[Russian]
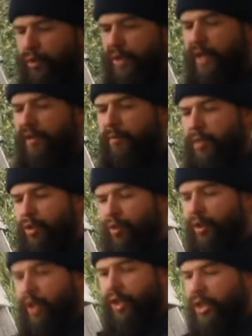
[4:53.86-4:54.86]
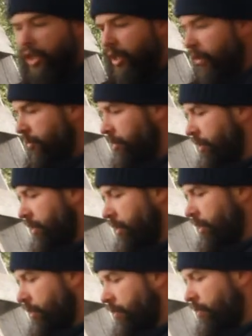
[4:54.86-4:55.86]
буду ставить между кронштейнами.
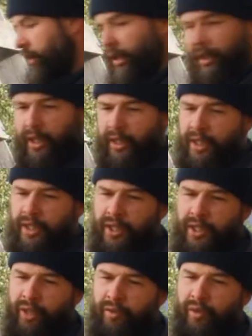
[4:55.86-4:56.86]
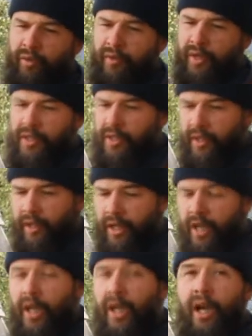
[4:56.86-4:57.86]
Вот она как раз должна туда влезти.
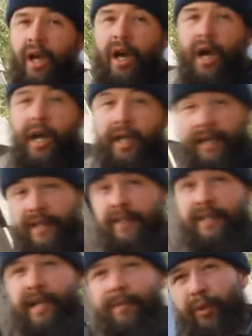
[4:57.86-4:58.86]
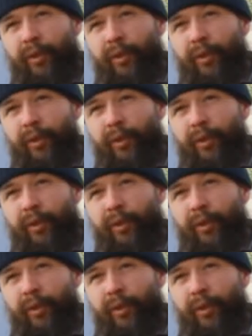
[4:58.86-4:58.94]
Оказывается, я